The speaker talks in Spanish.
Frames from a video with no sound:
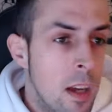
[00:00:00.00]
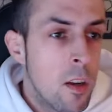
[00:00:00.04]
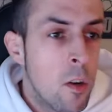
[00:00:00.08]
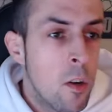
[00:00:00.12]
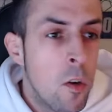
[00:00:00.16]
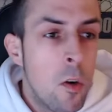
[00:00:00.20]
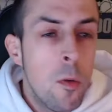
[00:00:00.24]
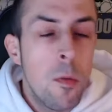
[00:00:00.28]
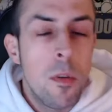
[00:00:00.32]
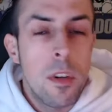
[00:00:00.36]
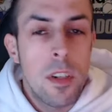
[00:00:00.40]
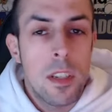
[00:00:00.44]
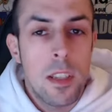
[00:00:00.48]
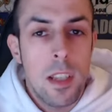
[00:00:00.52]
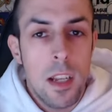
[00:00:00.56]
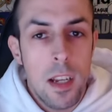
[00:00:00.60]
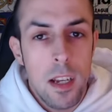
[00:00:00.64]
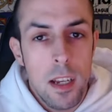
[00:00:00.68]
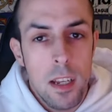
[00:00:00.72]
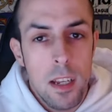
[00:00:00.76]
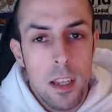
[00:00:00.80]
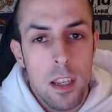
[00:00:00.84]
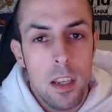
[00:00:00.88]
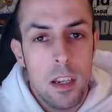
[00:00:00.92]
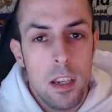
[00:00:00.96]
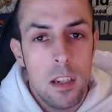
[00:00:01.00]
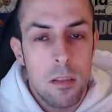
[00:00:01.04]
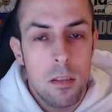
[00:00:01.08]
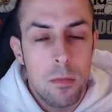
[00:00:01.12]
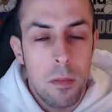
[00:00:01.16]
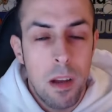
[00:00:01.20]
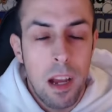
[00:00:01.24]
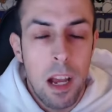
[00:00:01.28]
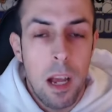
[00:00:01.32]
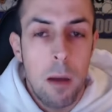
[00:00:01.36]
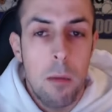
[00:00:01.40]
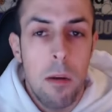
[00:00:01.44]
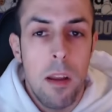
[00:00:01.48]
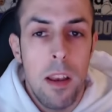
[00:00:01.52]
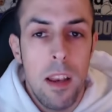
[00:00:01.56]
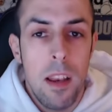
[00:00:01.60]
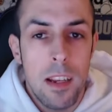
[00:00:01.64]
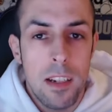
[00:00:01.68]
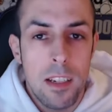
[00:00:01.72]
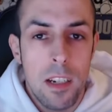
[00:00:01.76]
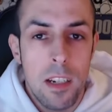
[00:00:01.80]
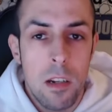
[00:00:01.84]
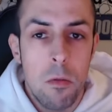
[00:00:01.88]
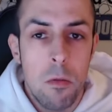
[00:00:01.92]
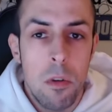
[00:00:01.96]
¿cómo estáis? Bajaban
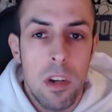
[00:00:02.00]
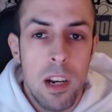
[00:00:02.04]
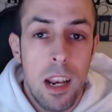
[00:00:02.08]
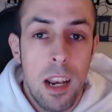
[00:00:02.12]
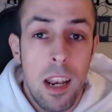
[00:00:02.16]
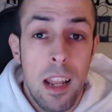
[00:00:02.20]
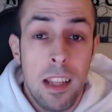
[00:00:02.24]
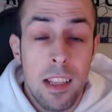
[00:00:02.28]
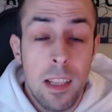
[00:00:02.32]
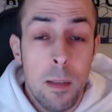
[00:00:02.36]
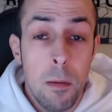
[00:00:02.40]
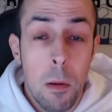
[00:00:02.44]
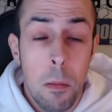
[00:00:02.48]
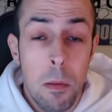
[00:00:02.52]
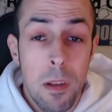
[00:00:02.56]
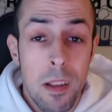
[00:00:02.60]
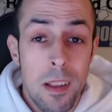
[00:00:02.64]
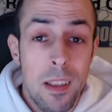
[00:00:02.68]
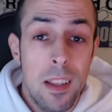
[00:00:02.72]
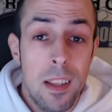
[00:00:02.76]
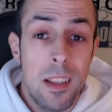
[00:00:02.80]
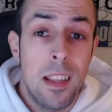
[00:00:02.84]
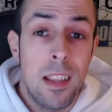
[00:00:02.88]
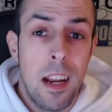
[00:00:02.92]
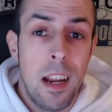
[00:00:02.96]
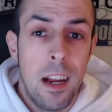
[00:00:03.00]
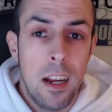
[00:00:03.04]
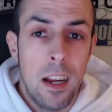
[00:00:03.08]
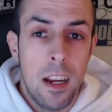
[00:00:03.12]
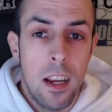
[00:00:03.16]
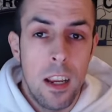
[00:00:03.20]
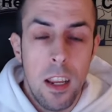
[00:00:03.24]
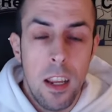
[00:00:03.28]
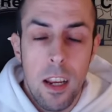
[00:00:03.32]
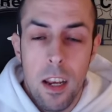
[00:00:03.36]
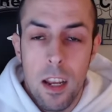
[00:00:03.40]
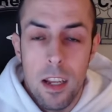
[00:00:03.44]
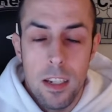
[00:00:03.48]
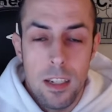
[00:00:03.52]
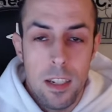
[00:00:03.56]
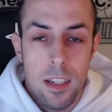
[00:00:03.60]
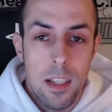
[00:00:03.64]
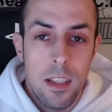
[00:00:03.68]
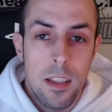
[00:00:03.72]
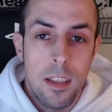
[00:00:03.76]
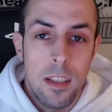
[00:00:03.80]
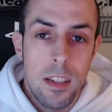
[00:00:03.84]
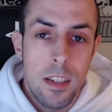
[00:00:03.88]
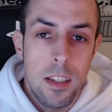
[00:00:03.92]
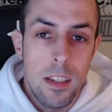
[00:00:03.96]
las aguas relativamente tranquilas
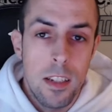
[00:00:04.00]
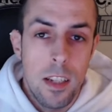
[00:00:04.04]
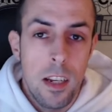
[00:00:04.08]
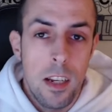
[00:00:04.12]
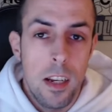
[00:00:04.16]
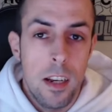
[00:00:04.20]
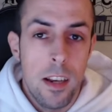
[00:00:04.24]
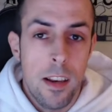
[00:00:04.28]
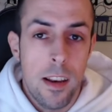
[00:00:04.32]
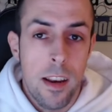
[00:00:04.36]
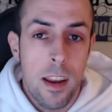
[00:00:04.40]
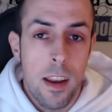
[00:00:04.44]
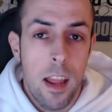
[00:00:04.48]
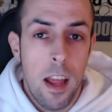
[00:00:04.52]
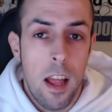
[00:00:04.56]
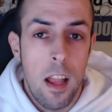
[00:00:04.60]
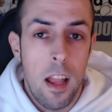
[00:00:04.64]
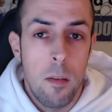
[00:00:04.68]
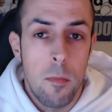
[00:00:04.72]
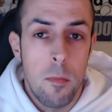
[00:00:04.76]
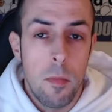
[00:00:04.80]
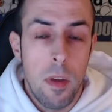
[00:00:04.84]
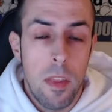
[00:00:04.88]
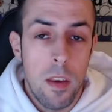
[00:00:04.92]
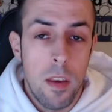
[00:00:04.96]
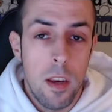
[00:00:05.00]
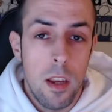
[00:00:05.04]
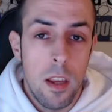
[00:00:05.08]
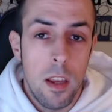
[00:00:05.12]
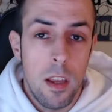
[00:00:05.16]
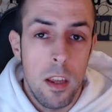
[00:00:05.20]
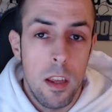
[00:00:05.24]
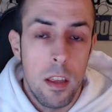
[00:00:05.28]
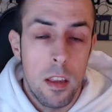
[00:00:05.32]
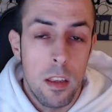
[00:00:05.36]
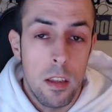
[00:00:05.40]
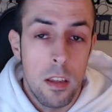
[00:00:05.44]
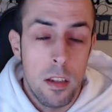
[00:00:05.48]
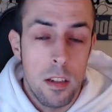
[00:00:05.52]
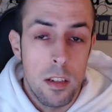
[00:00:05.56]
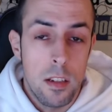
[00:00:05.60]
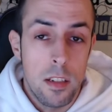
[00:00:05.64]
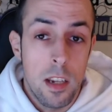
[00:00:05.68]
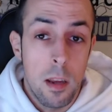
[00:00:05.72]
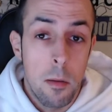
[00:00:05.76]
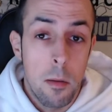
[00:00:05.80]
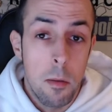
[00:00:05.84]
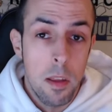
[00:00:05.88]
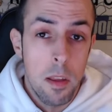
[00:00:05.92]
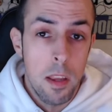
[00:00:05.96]
antes del Real
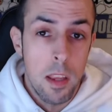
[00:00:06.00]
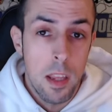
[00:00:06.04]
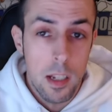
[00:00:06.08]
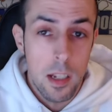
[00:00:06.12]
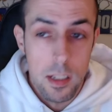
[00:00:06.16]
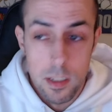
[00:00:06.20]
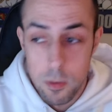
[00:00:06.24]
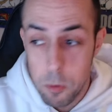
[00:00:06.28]
Madrid-Sevilla.